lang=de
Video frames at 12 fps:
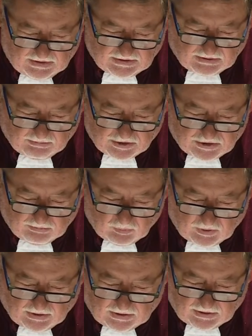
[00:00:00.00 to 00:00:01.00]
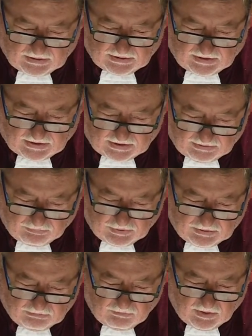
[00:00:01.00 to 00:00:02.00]
sie können gerichtlich verpflichtet
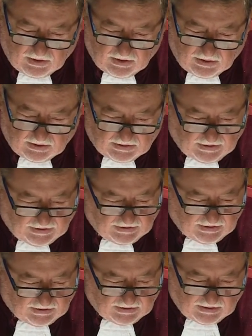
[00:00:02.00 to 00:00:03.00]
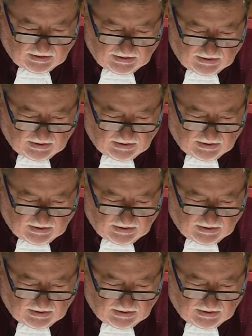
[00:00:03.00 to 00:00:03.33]
werden, Sicherungsmaßnahmen wie ein